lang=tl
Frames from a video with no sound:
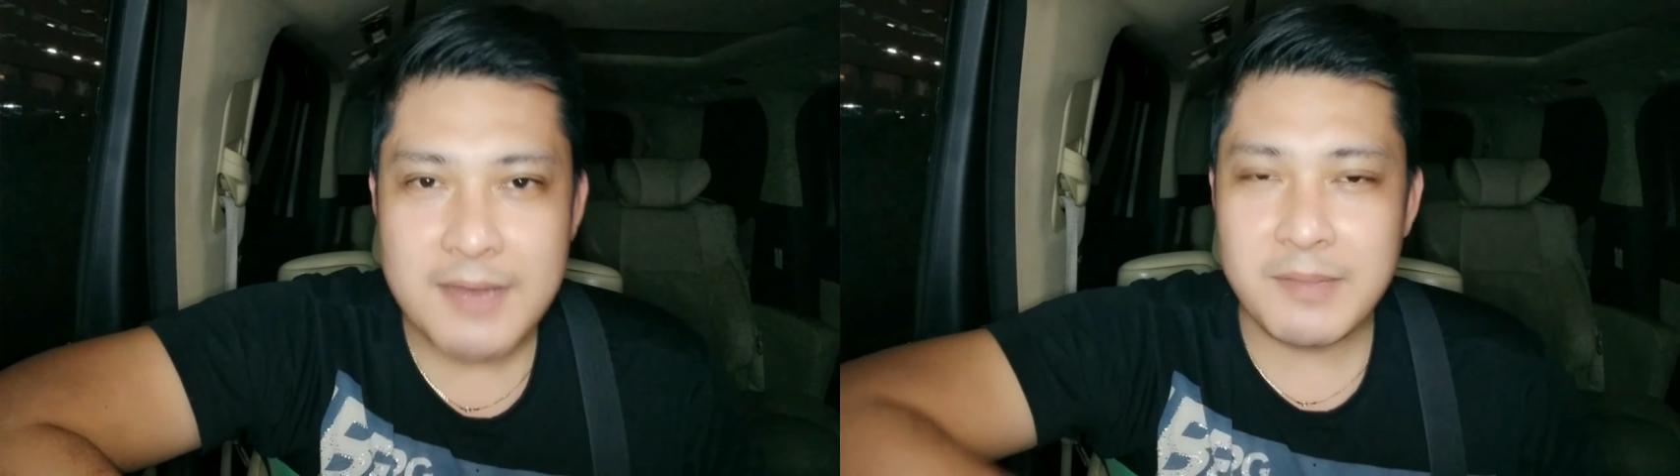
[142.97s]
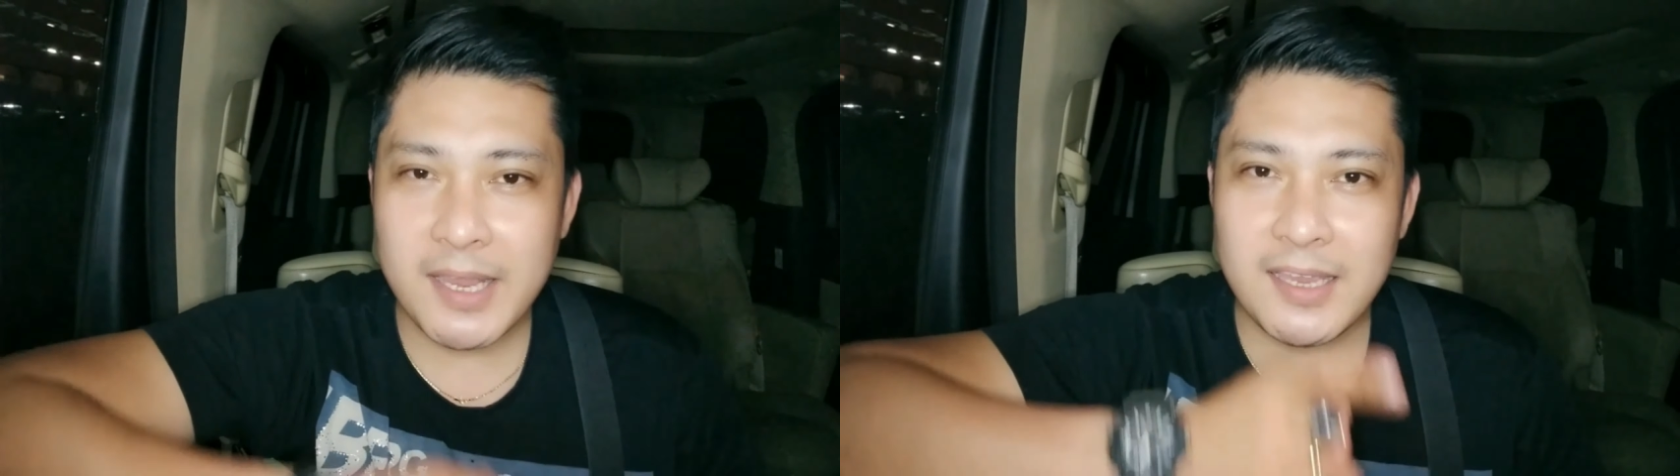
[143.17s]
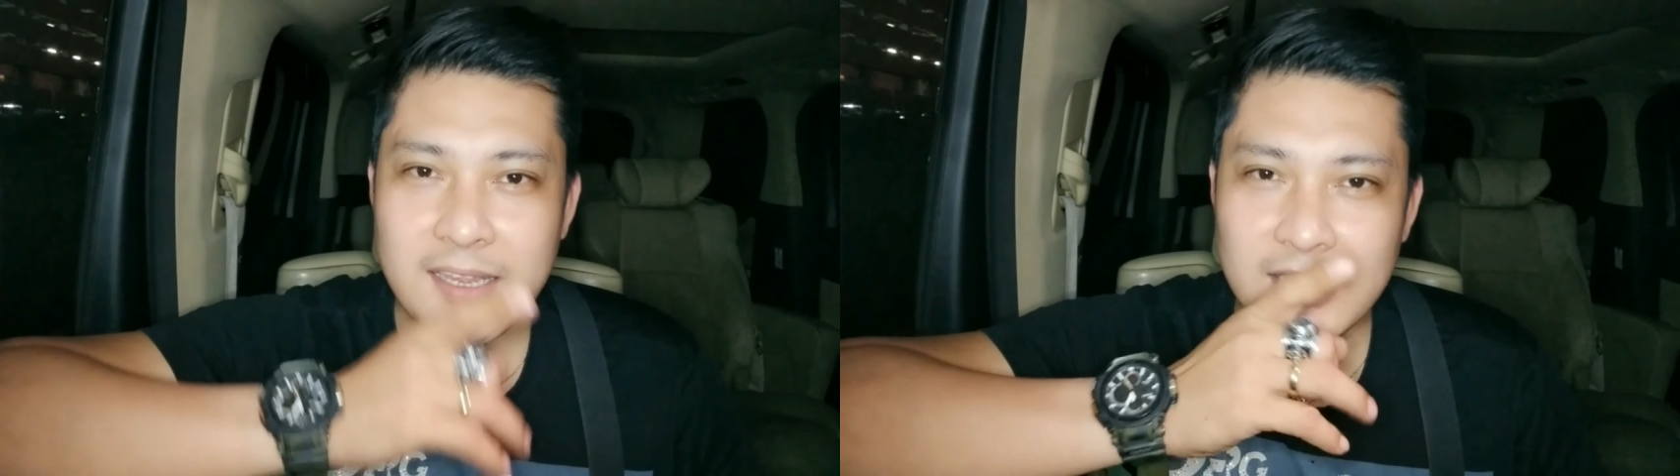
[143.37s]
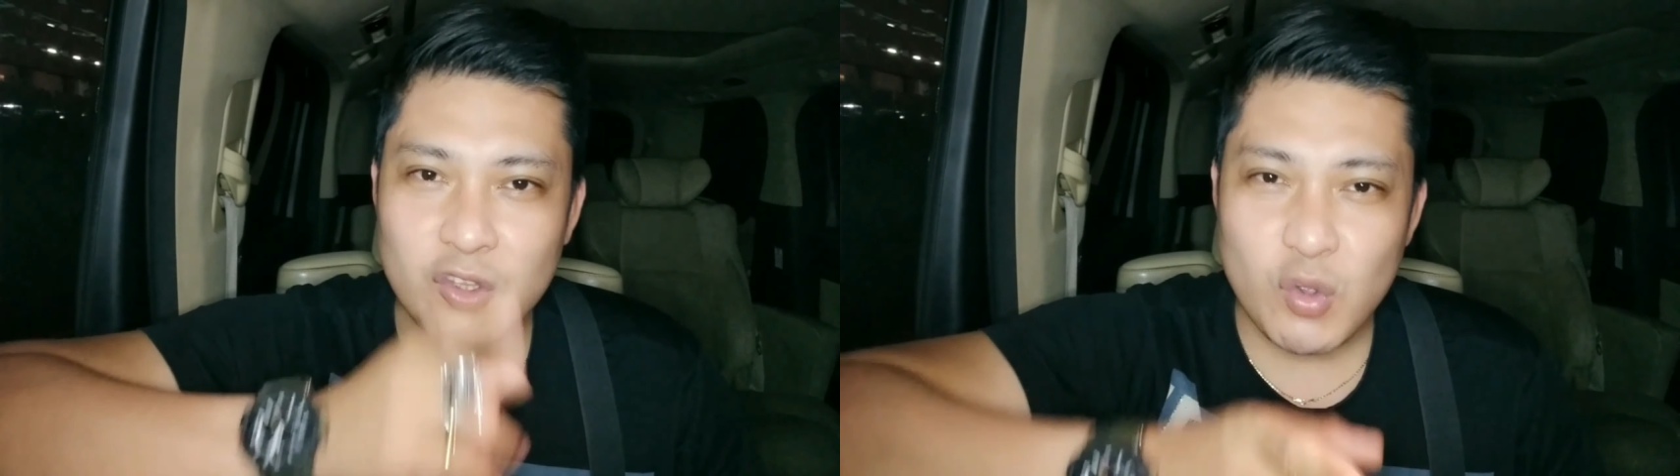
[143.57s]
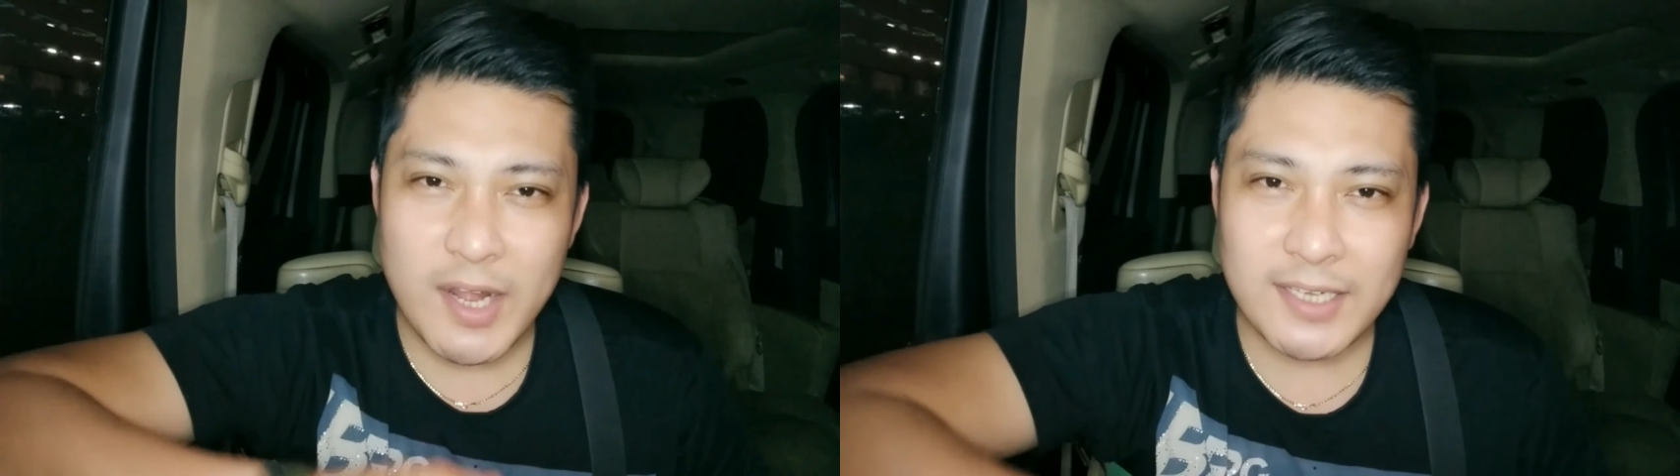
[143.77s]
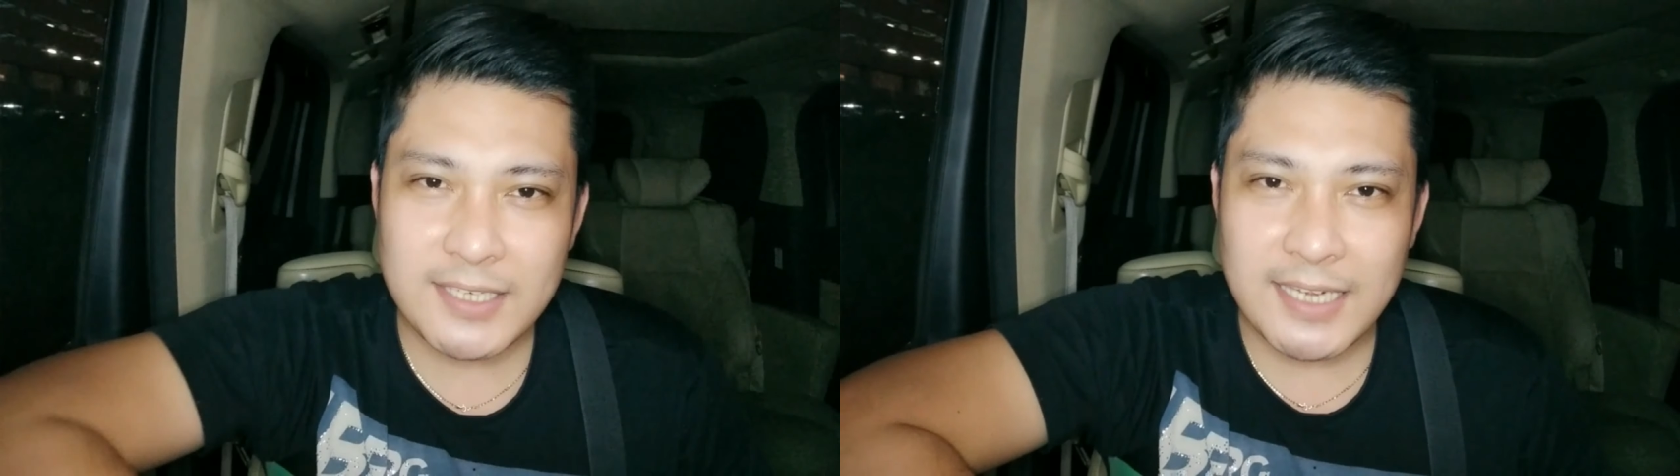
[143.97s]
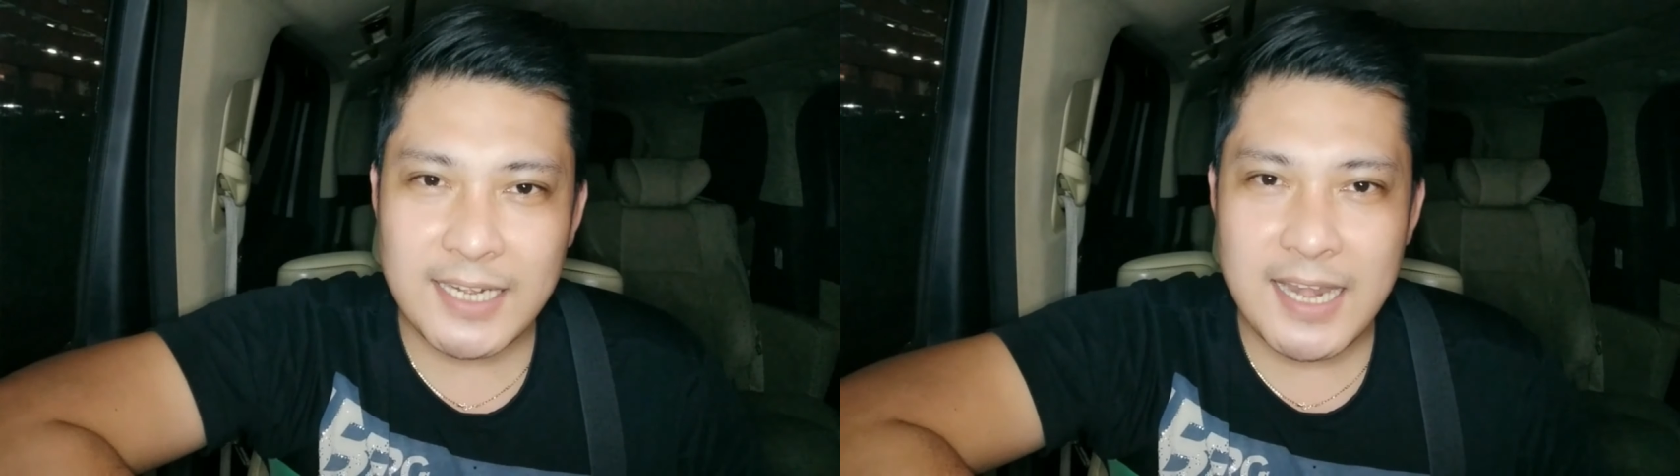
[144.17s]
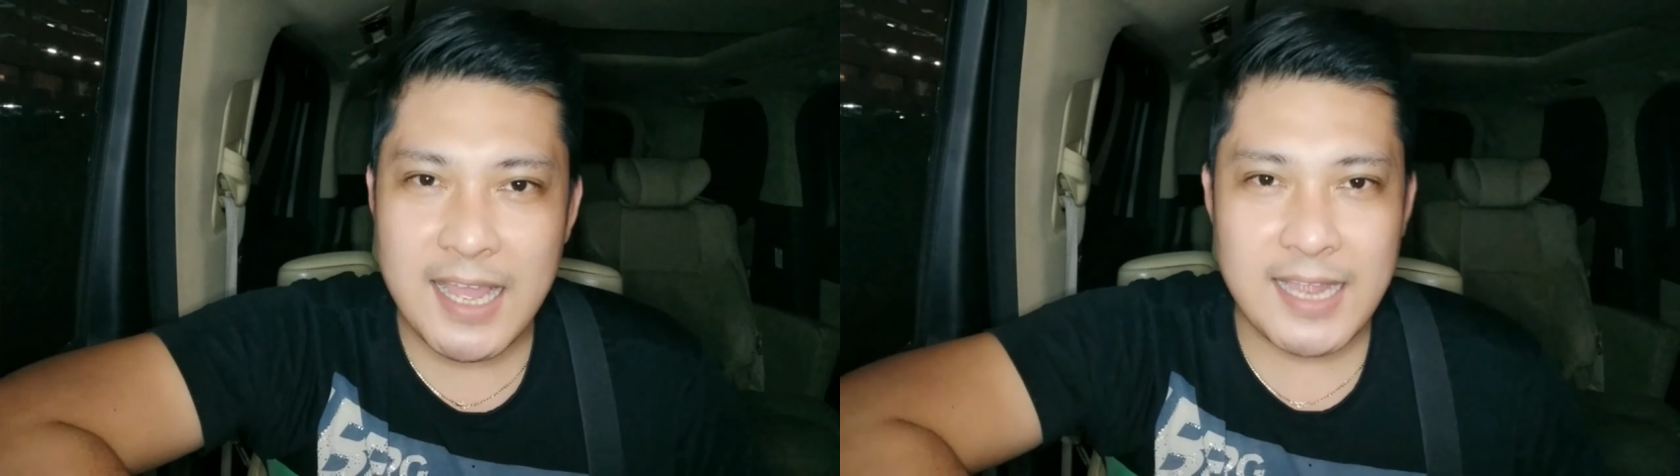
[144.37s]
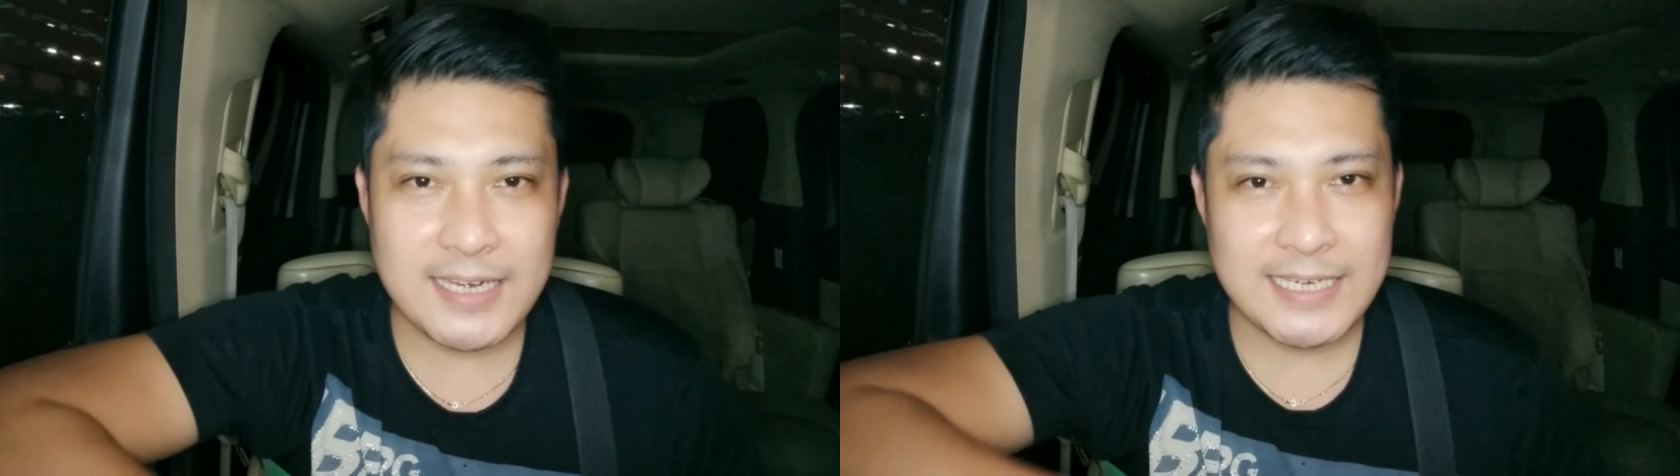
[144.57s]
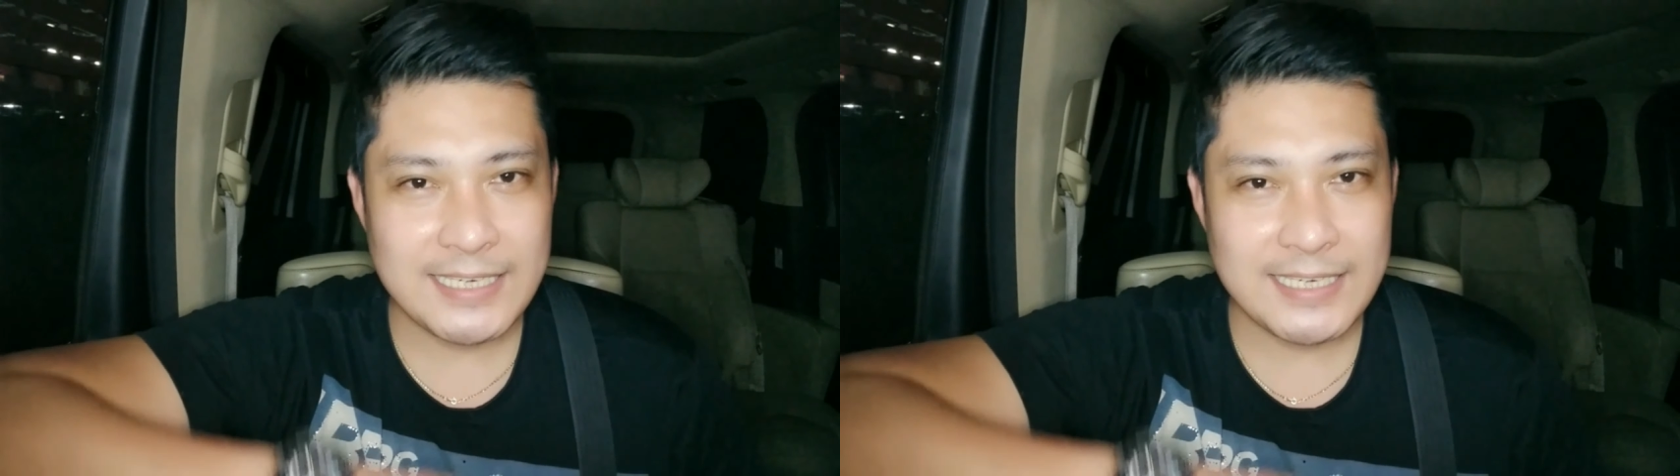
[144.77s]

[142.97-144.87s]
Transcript: Maging katulad kanila